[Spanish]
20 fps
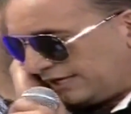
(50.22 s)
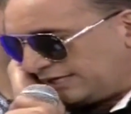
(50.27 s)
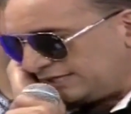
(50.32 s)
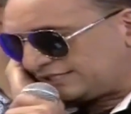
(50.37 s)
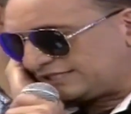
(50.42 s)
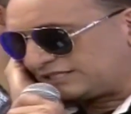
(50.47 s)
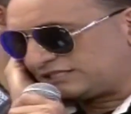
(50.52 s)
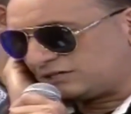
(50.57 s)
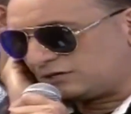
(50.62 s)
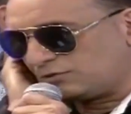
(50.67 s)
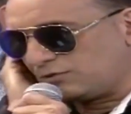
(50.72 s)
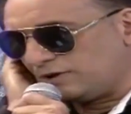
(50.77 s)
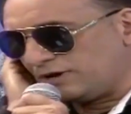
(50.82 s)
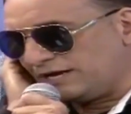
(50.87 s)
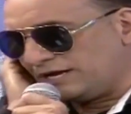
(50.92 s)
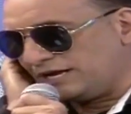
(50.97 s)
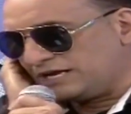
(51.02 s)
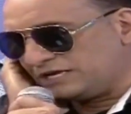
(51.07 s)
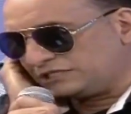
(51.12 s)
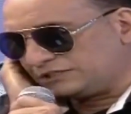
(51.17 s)
Esas
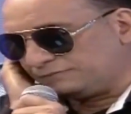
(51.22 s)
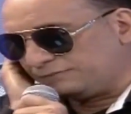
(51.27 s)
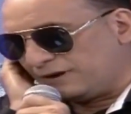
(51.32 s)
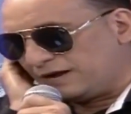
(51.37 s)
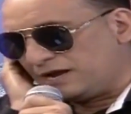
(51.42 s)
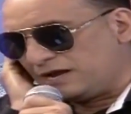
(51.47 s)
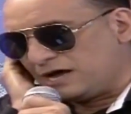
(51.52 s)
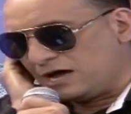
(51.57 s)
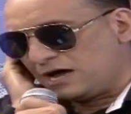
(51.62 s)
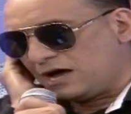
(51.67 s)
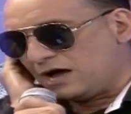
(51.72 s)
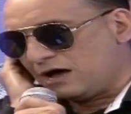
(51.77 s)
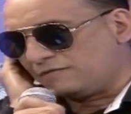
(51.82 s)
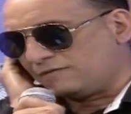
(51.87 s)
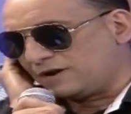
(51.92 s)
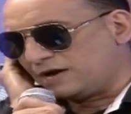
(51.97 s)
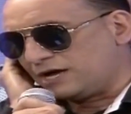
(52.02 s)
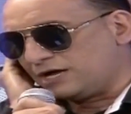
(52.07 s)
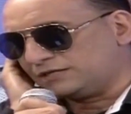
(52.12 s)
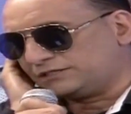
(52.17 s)
crueles
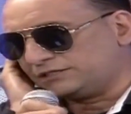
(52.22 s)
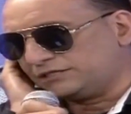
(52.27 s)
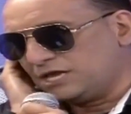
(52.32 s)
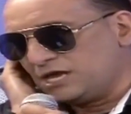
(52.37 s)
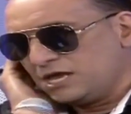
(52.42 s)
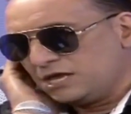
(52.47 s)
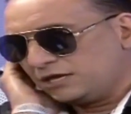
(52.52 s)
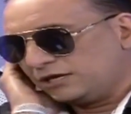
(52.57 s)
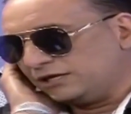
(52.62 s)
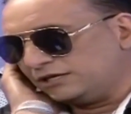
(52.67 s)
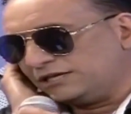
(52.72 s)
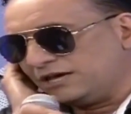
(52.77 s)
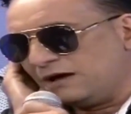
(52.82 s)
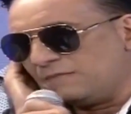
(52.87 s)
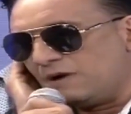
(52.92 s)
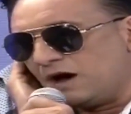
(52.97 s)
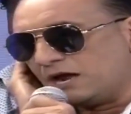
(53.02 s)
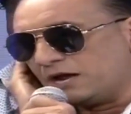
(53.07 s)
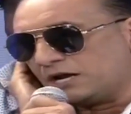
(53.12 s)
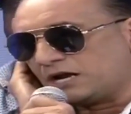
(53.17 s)
palabras me
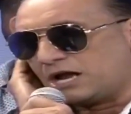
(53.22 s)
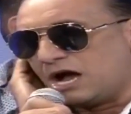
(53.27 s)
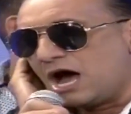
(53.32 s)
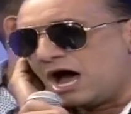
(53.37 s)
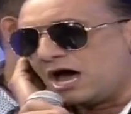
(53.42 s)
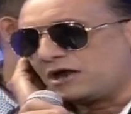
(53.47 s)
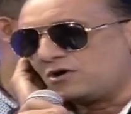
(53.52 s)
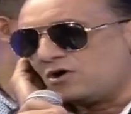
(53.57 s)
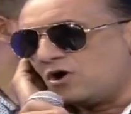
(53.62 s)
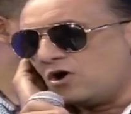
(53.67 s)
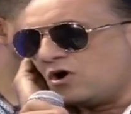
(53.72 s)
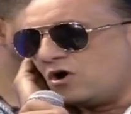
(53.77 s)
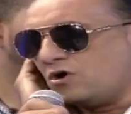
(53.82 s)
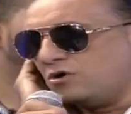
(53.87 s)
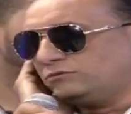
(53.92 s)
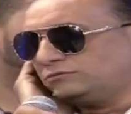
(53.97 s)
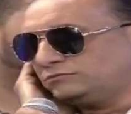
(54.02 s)
marcaron